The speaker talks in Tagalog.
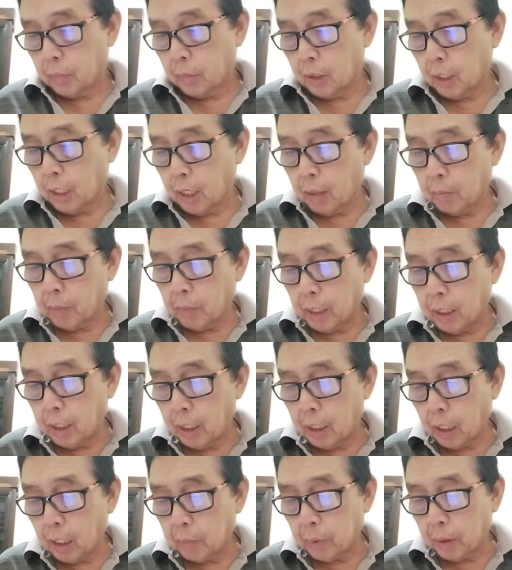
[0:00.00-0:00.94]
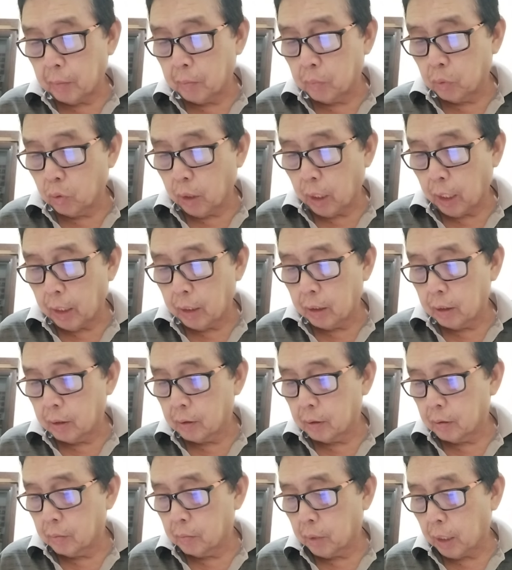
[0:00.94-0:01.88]
na mahirap ang buhay.
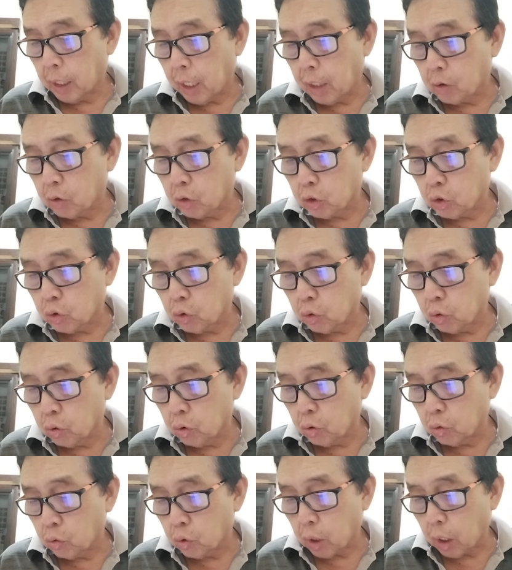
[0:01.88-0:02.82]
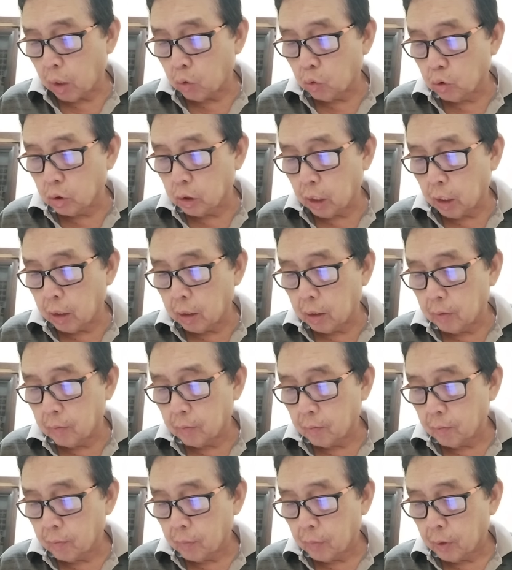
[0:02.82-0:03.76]
Baka gustong kurakutin
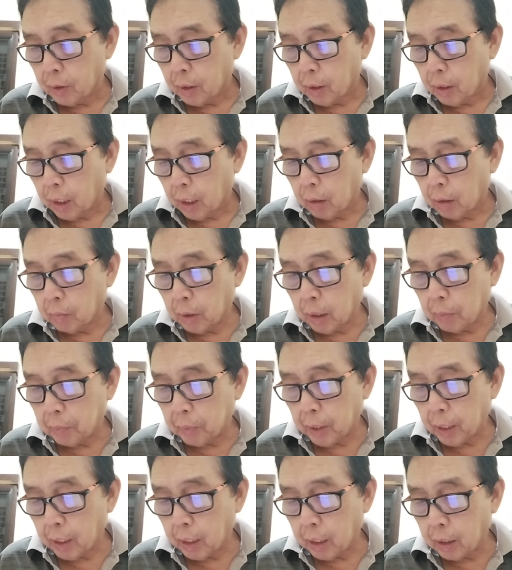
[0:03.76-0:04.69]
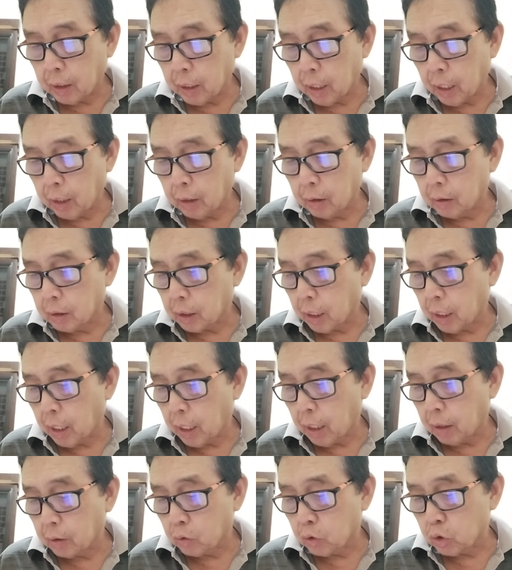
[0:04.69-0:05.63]
ang mga pera niyan
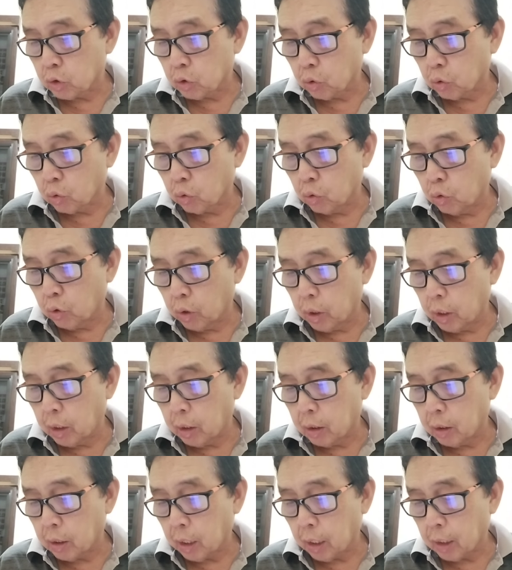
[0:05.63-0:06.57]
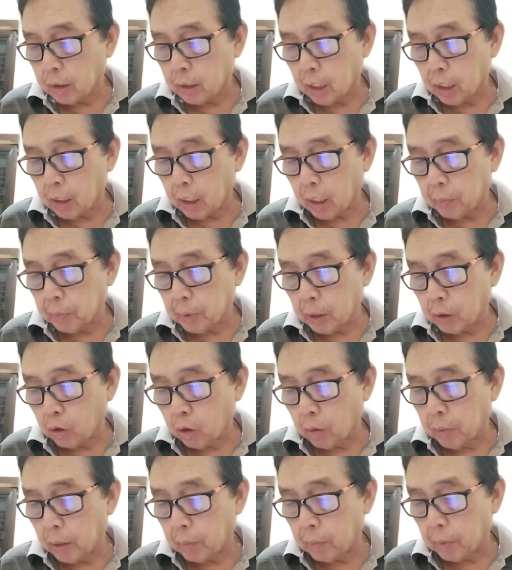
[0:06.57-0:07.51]
kaya gustong guluhin ang setup ng
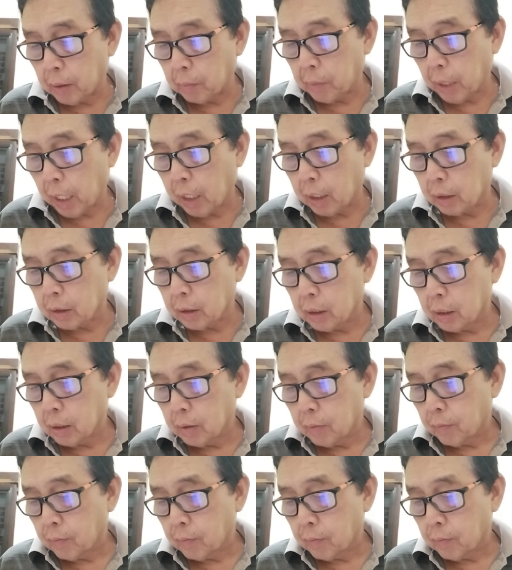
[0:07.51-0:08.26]
government banks.